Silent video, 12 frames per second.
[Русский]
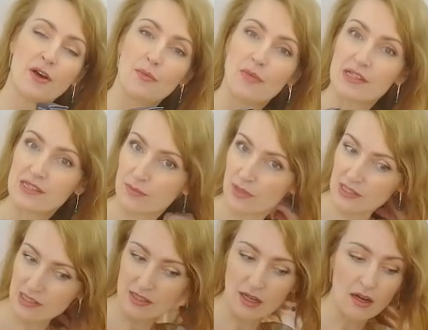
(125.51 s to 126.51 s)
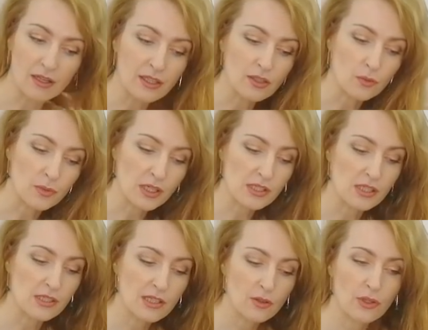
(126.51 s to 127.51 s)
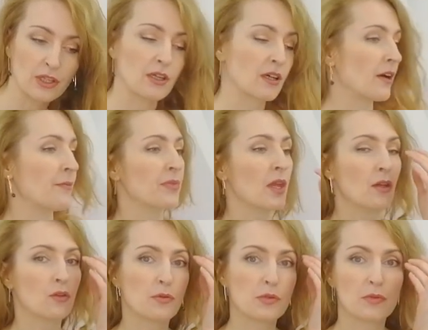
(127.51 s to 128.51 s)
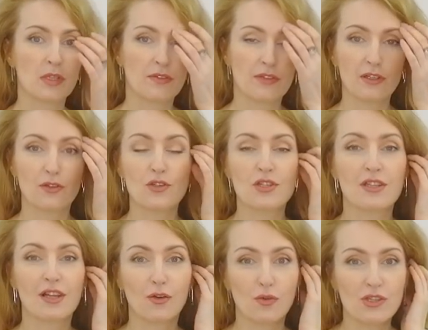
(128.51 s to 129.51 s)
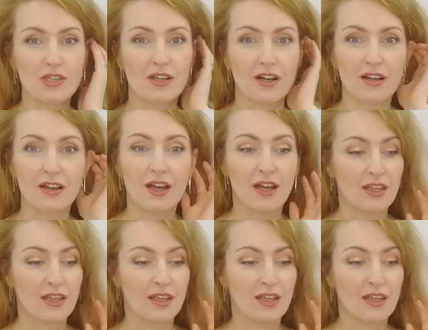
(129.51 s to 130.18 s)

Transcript: мас масло а нет у меня кстати зелененькое но ну, в общем-то эффект точно такой же как